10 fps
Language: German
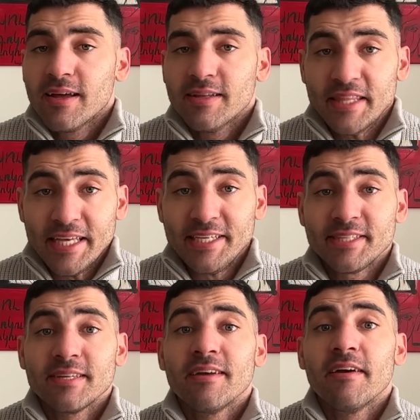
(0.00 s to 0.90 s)
Nicht
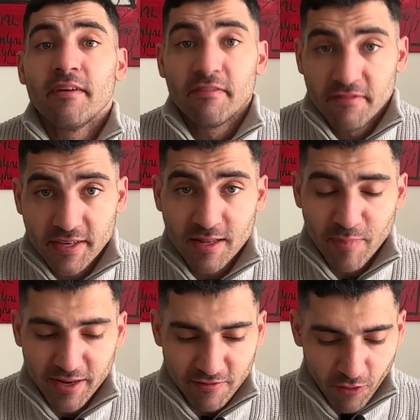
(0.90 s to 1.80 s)
viel,
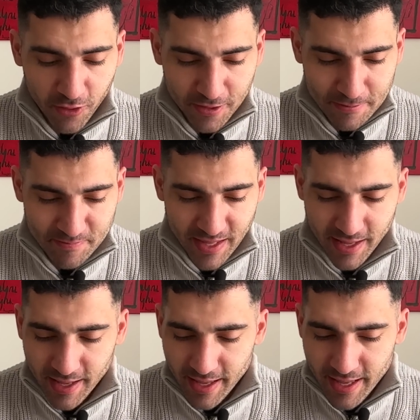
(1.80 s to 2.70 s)
meine Freunde.
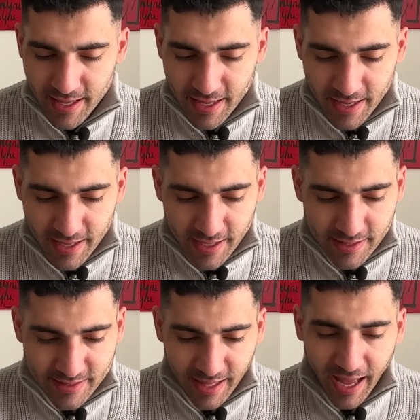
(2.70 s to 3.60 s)

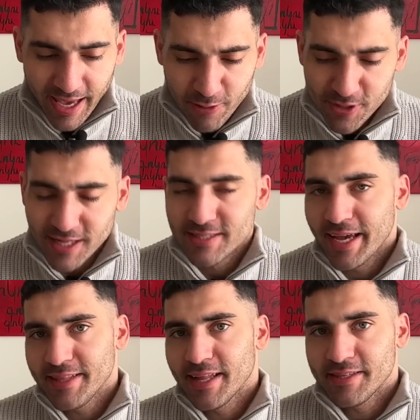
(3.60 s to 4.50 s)
300
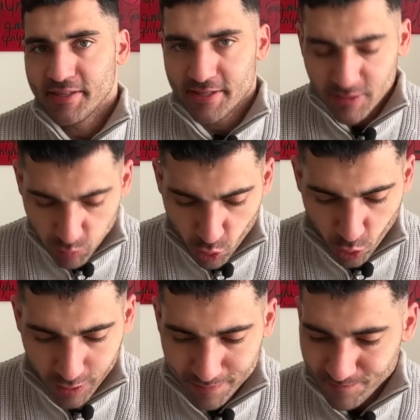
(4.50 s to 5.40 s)
Seiten hat dieses
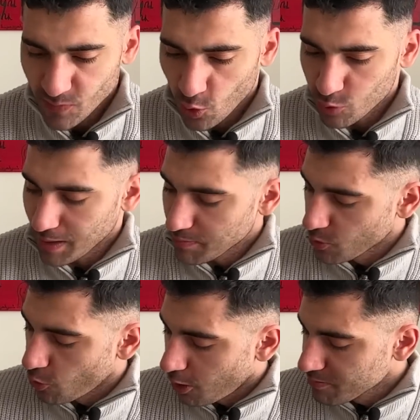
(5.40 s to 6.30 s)
Buch und man
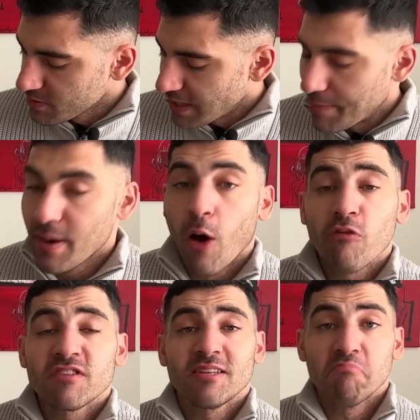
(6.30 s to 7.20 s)
bekommt am
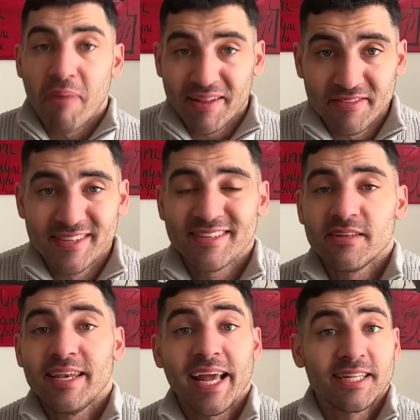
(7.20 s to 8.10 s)
laufenden Band
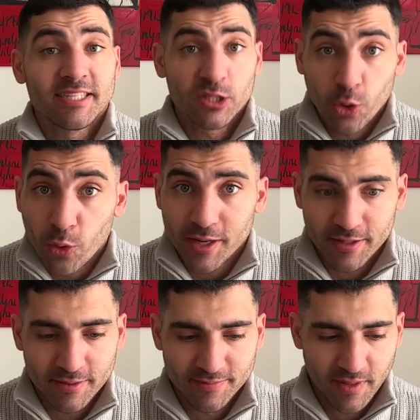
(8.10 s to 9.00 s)
Lektionen.
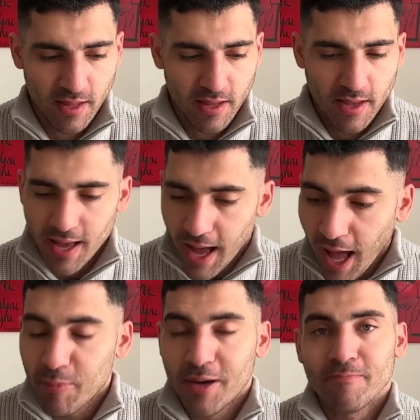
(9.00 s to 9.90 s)

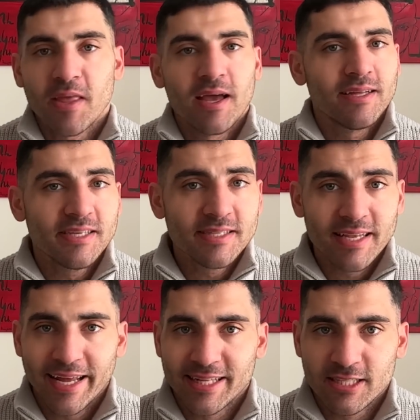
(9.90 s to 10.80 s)
Aber diese
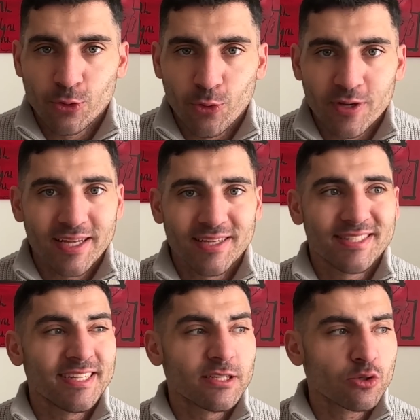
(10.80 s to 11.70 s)
Lektionen
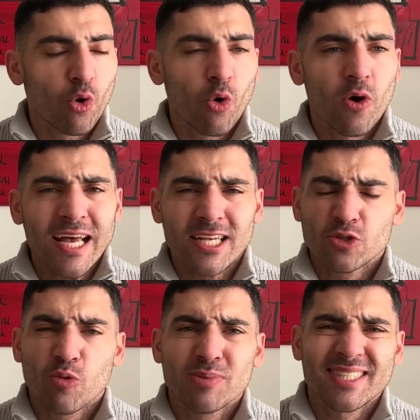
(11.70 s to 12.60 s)
sind so
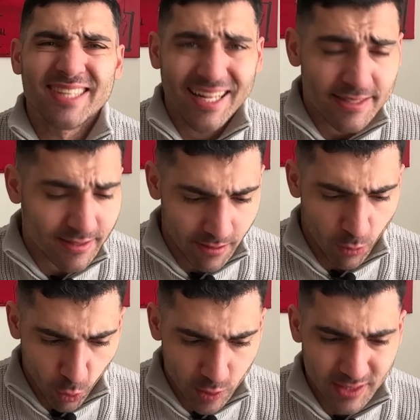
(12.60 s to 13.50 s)

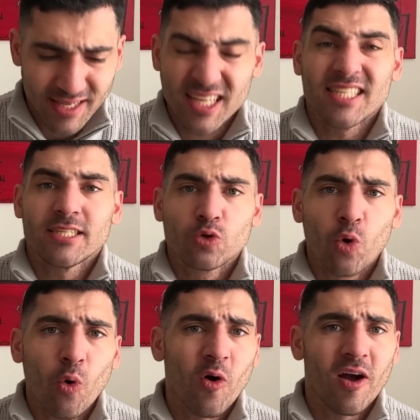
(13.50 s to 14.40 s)
substanzlos,
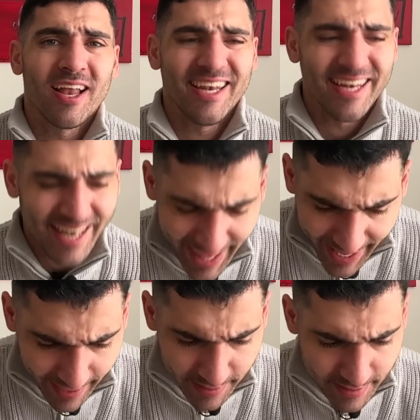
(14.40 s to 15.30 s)
so
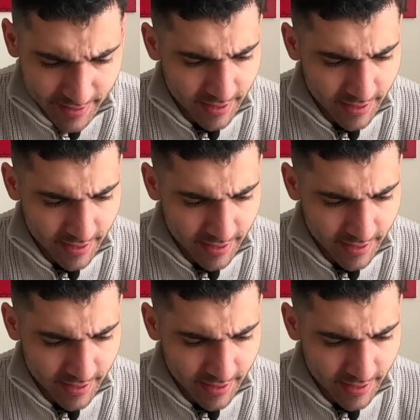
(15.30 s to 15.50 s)
leer,